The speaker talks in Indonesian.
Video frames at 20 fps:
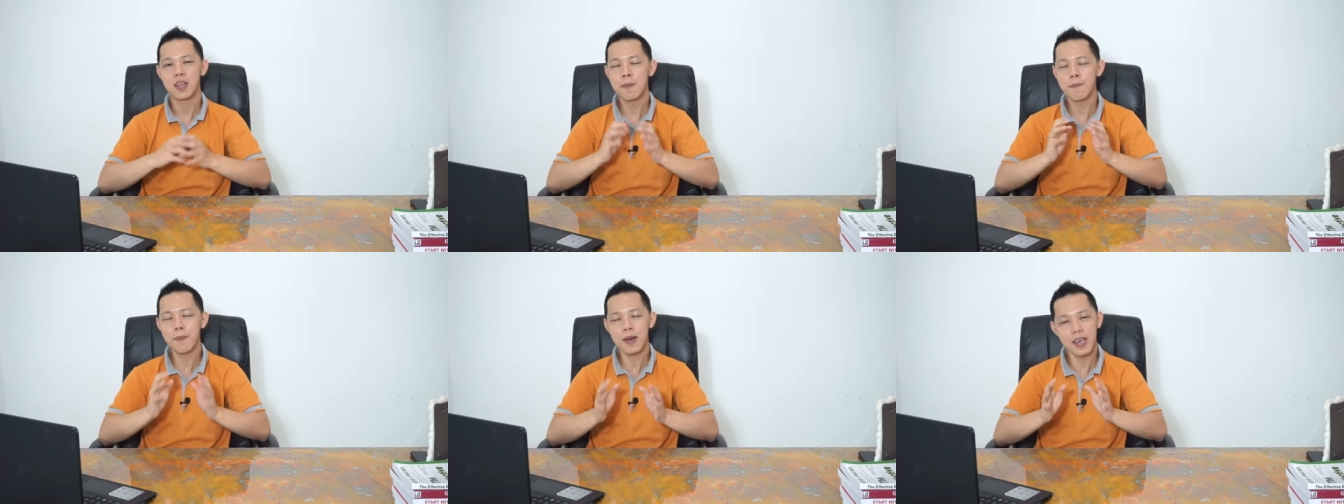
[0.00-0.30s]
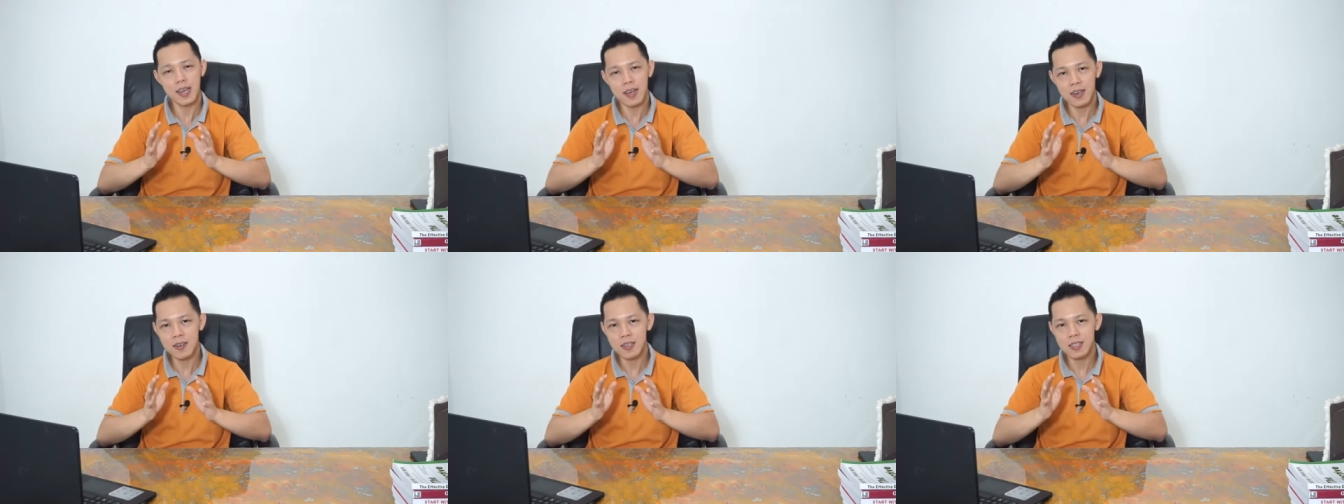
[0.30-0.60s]
Apa
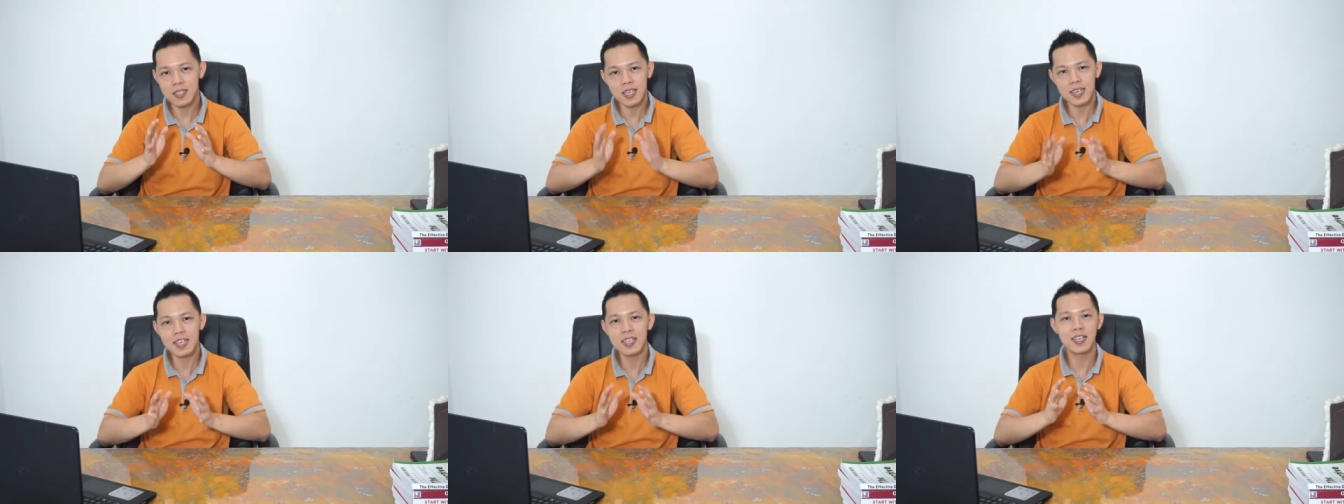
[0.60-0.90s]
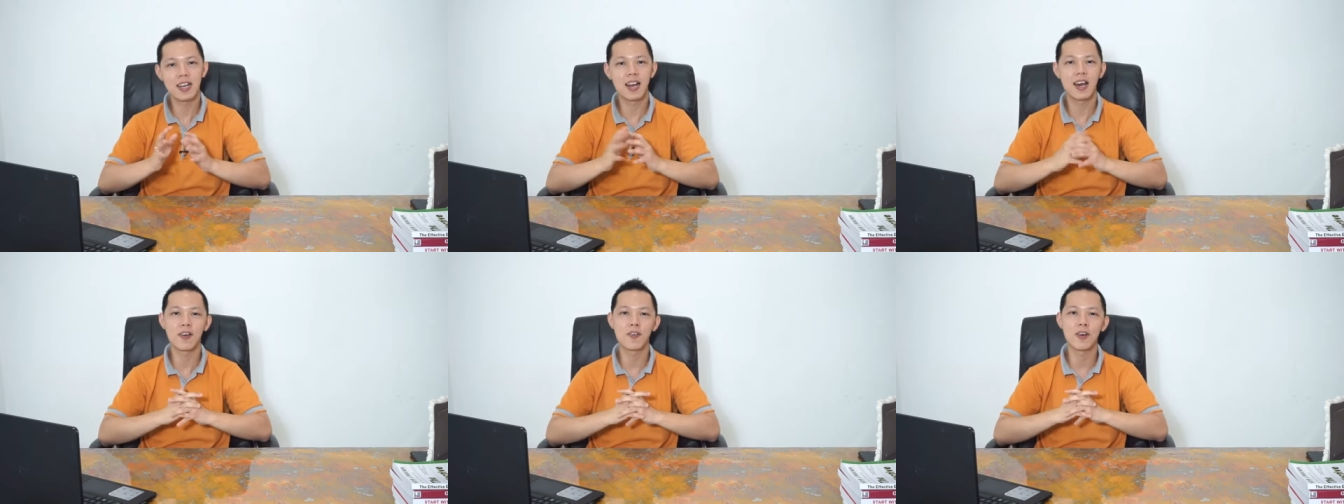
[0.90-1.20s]
yang sering
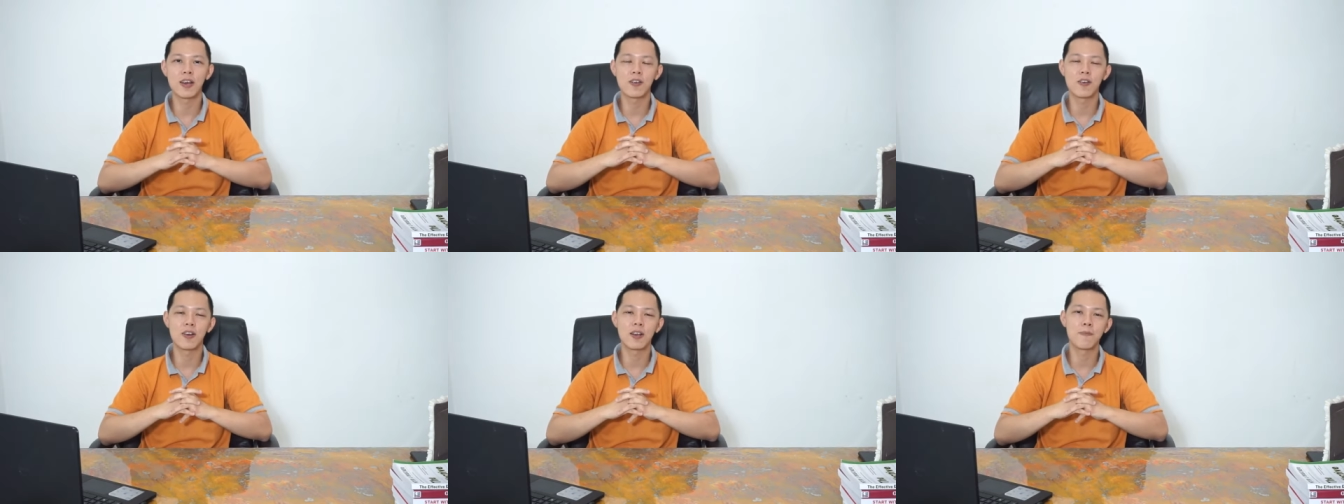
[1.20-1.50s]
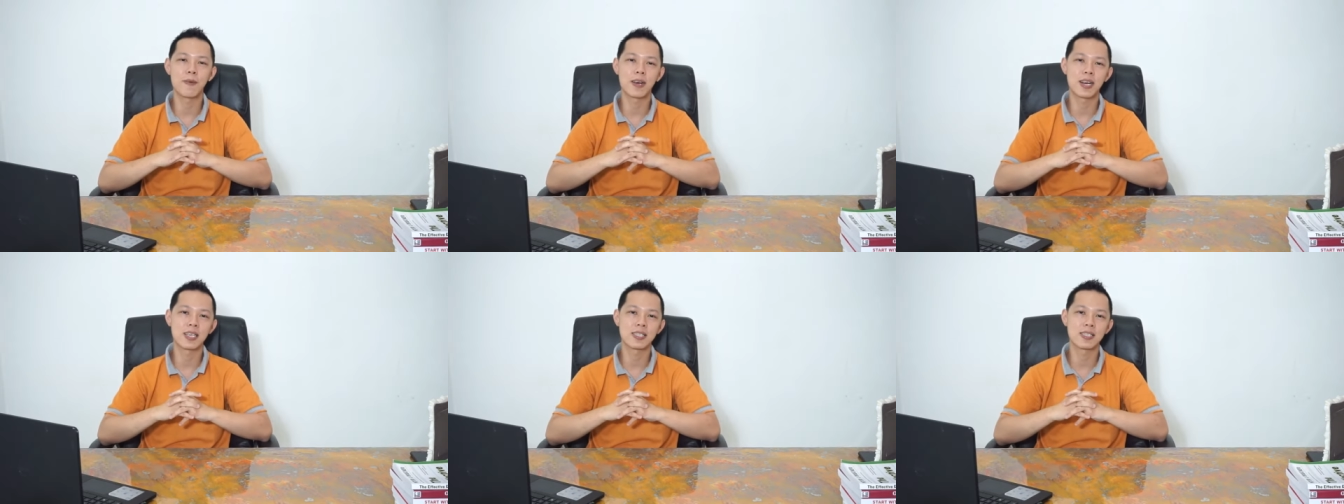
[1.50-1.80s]
dilakukan oleh
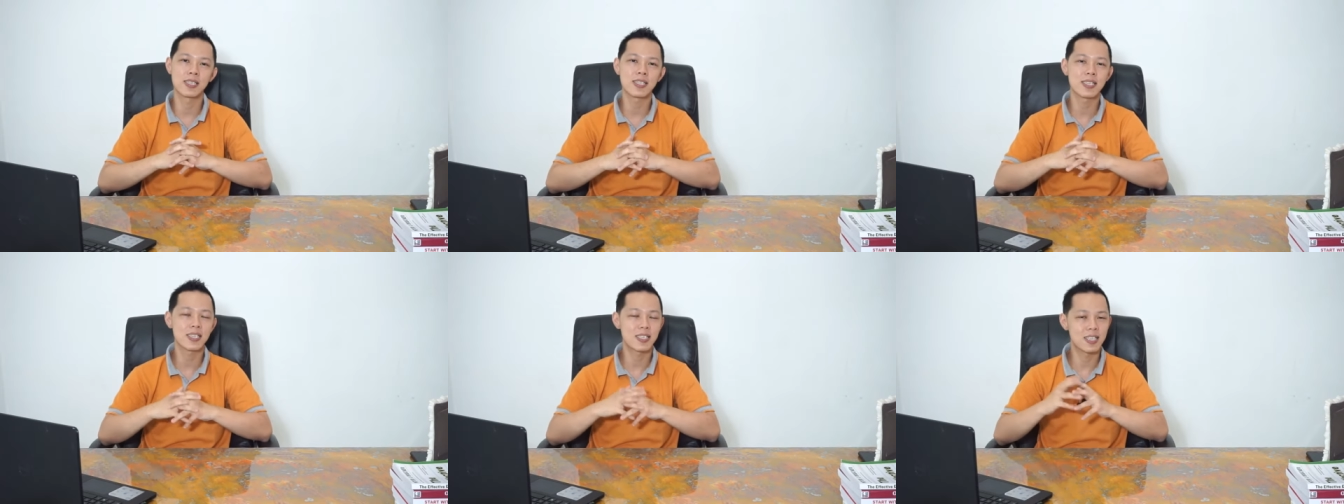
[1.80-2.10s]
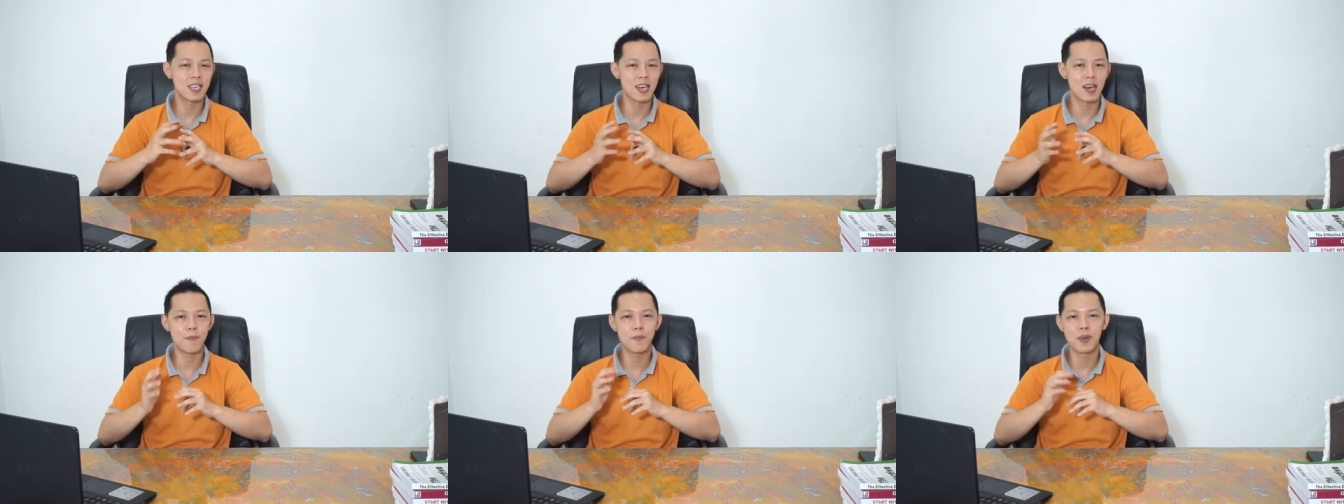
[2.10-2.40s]
para sales
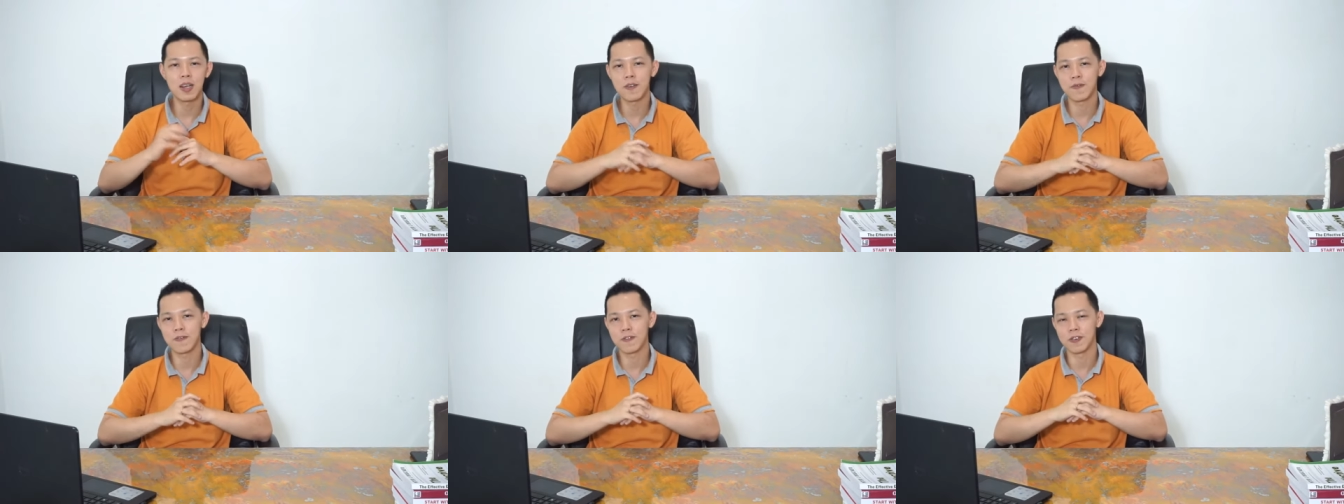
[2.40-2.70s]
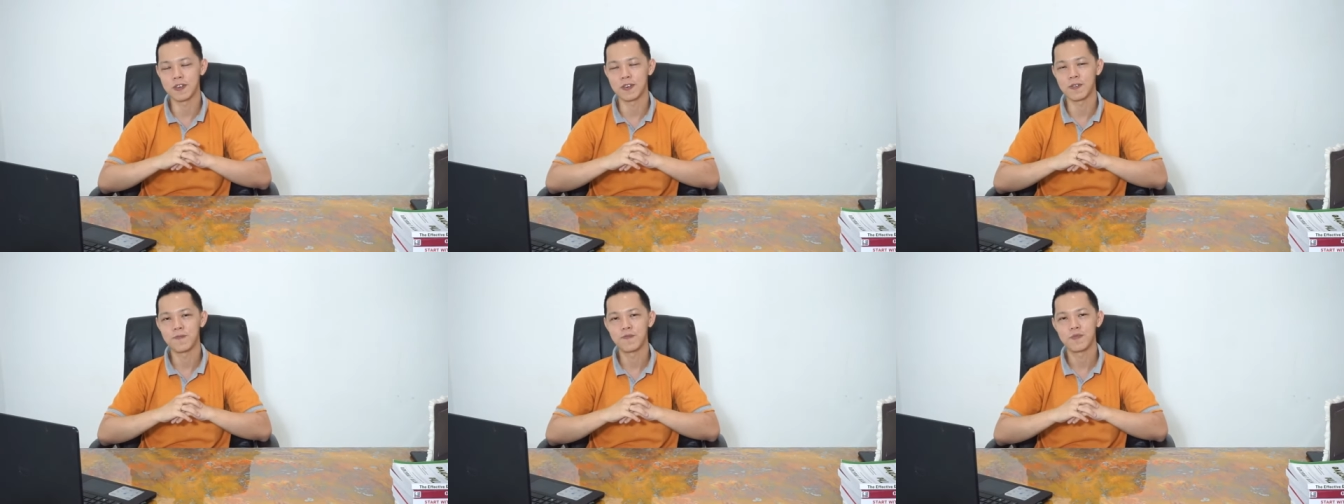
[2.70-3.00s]
ketika
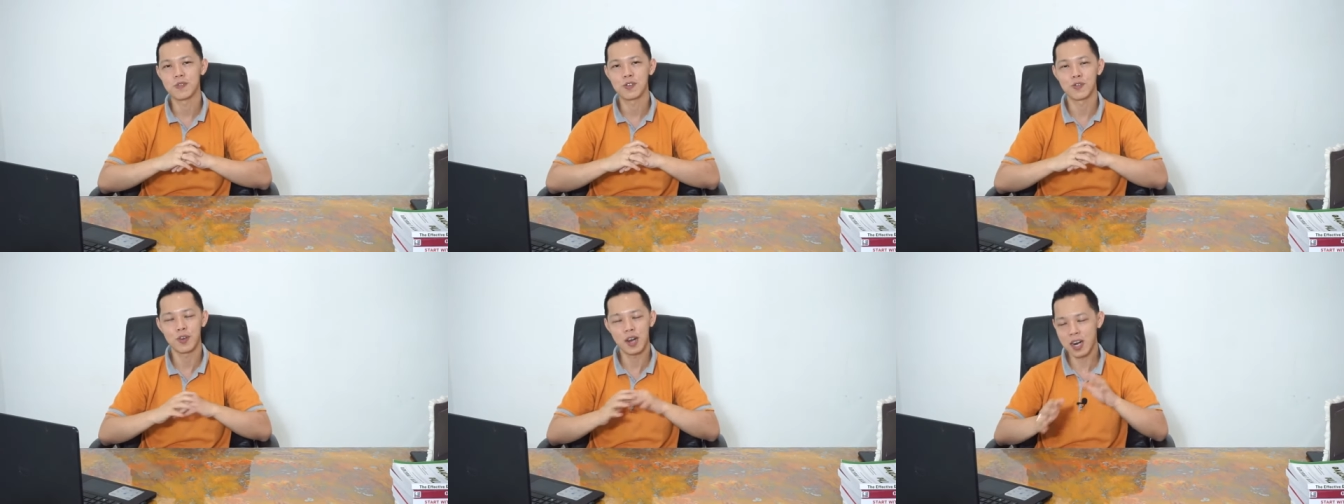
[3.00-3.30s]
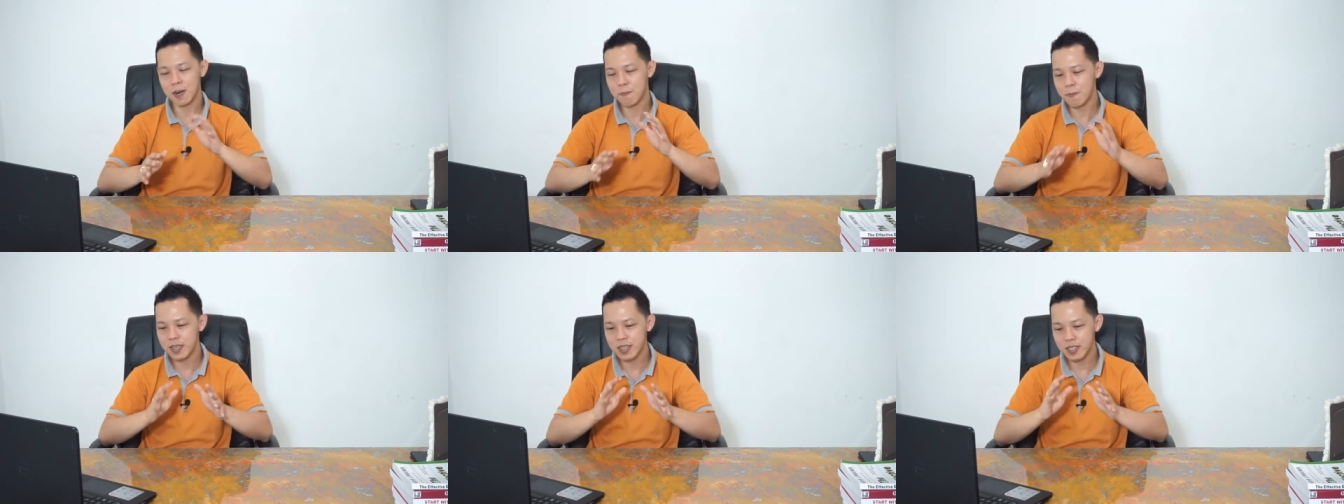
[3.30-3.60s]
menelpon?
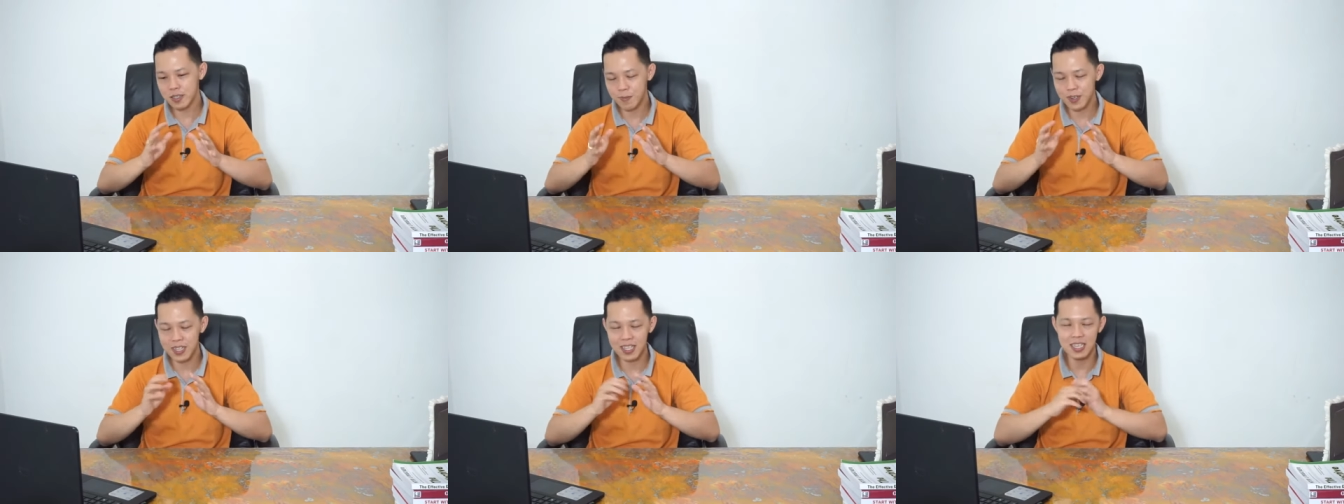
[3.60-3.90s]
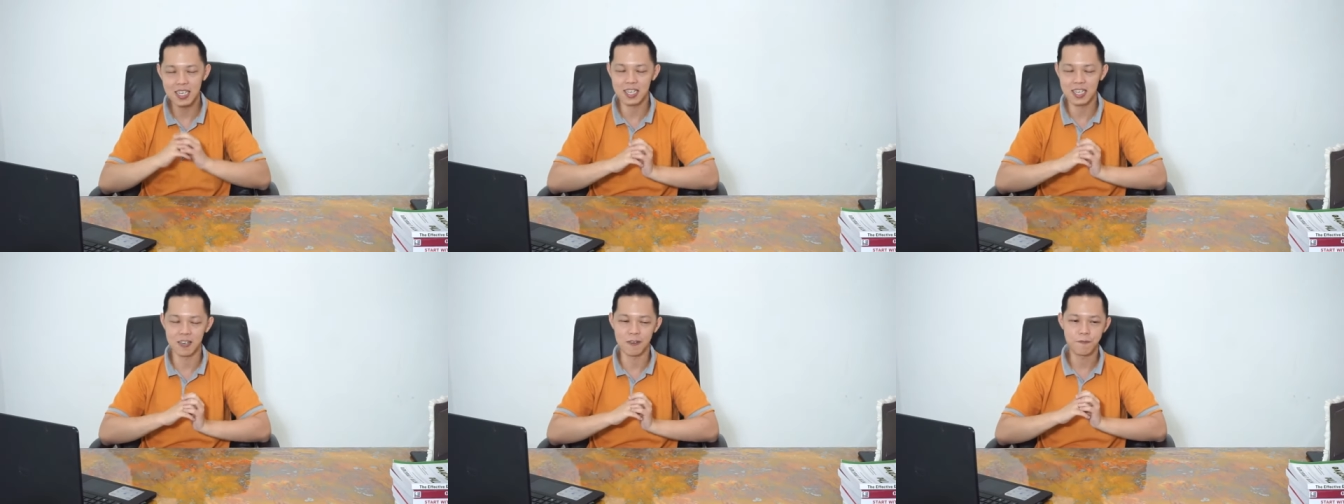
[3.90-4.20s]
Kurang lebih seperti
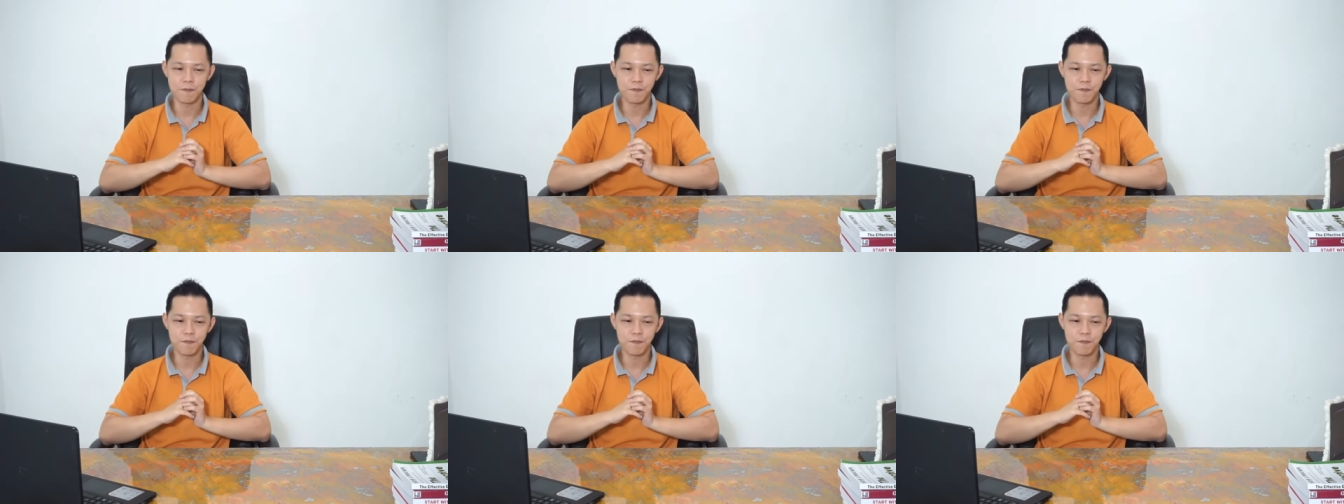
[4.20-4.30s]
ini.